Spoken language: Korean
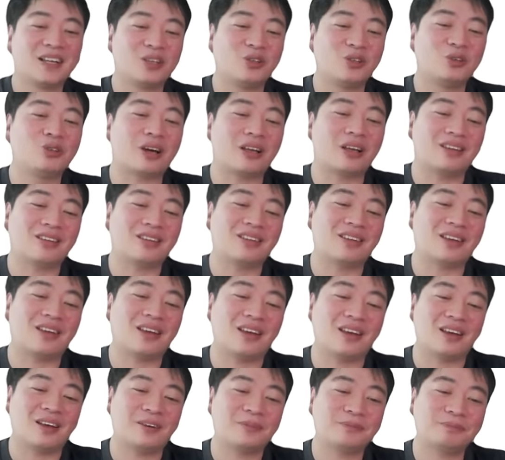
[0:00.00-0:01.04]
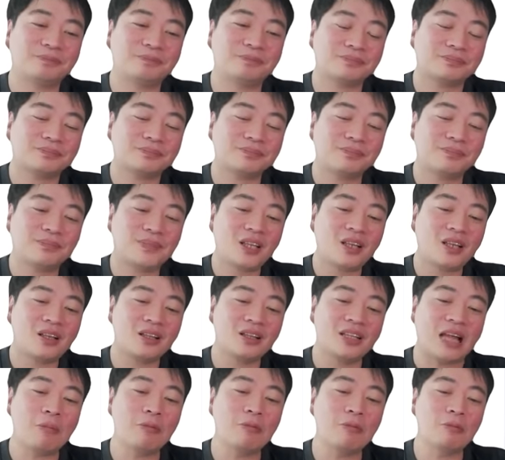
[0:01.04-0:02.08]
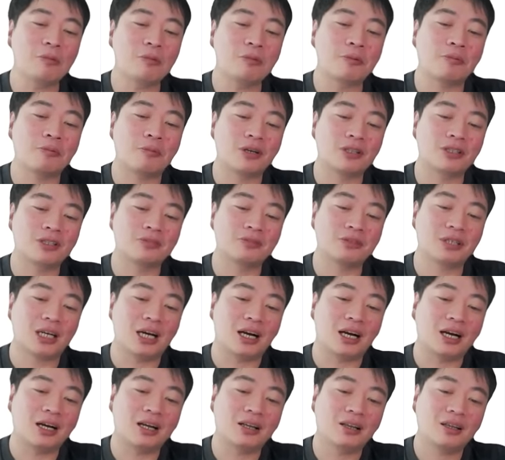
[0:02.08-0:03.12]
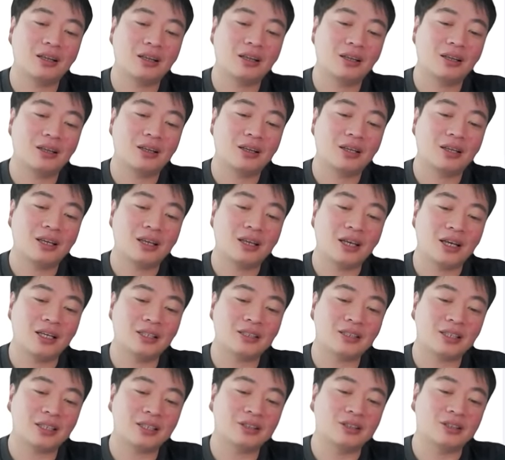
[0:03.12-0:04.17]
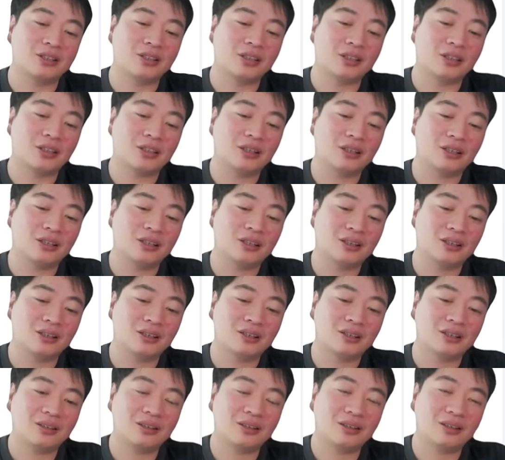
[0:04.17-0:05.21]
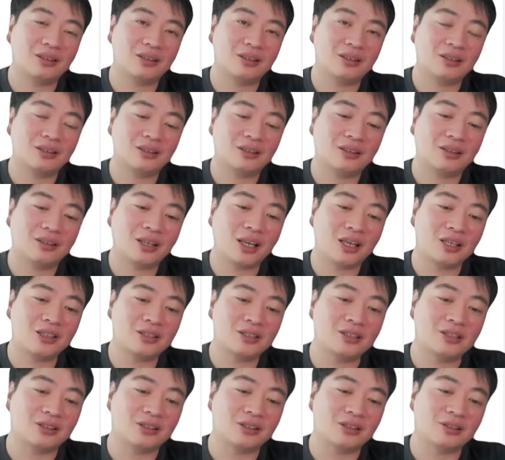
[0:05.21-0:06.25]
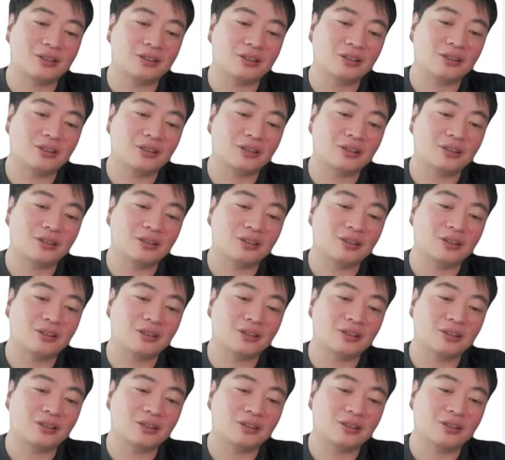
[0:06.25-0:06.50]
이유가 있는데 남은 부품 뭐 있습니까? SSD 케이스